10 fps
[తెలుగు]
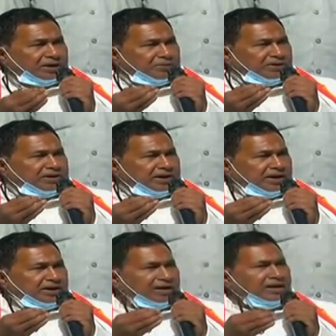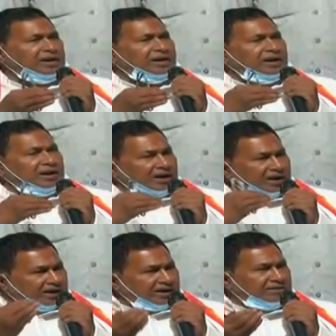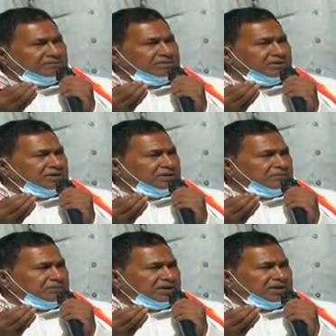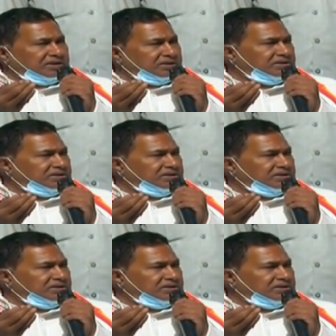బయటపెట్టడానికి లేక మన